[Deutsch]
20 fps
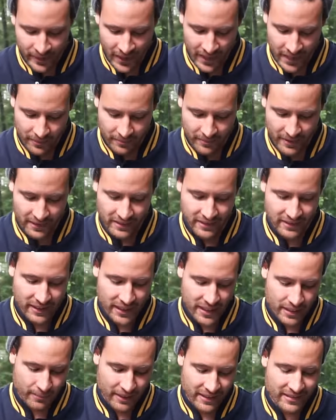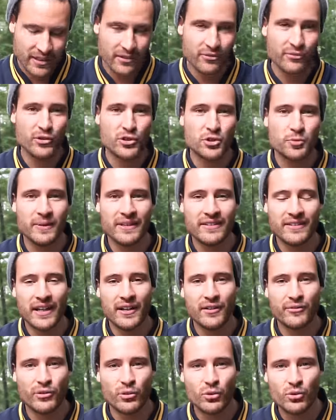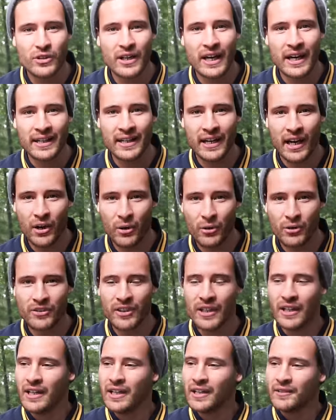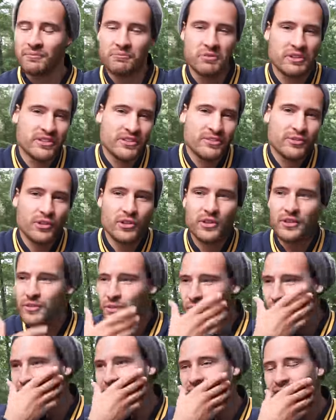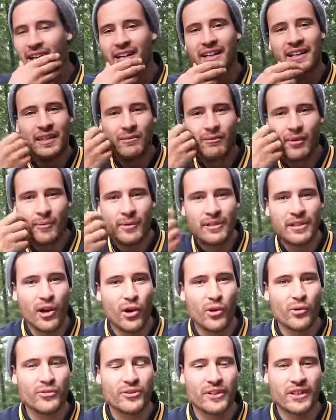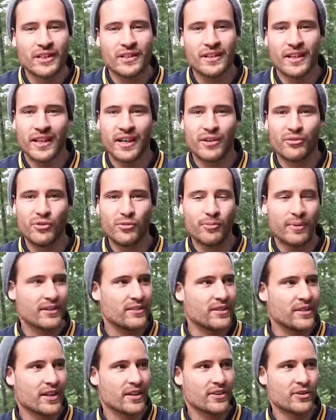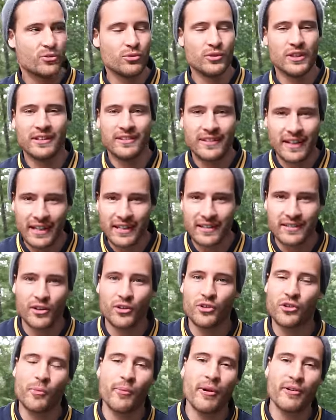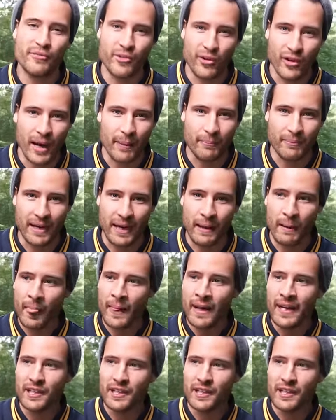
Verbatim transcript: Ähm, das ist eine Maske für speziell für unreine Haut. Das ist wirklich so ganz angenehm, wenn man die aufträgt. Danach fühlt man sich ganz gut. Ich sage jetzt auch nochmal vorab, ja.